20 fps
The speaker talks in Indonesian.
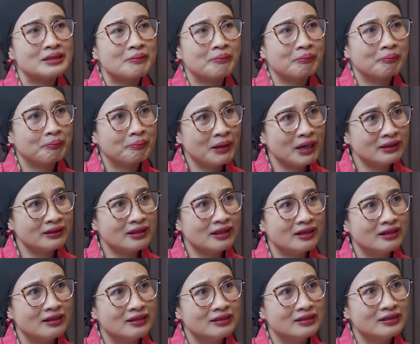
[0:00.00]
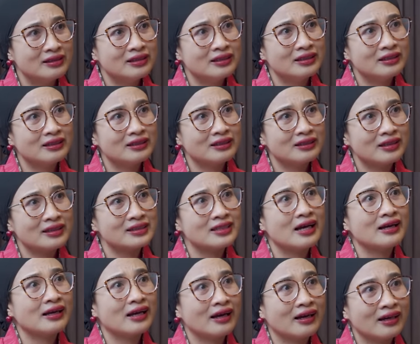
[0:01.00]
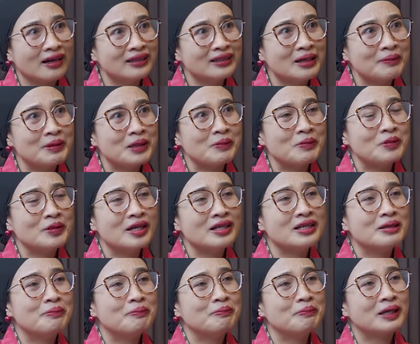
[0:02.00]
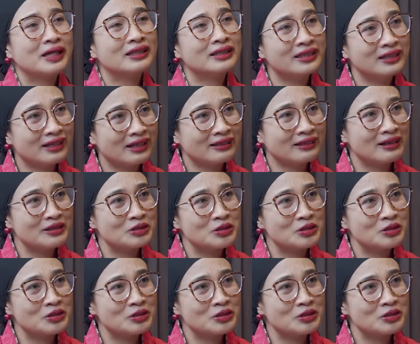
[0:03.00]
sempat ditersangkakan tapi kemudian diberhentikan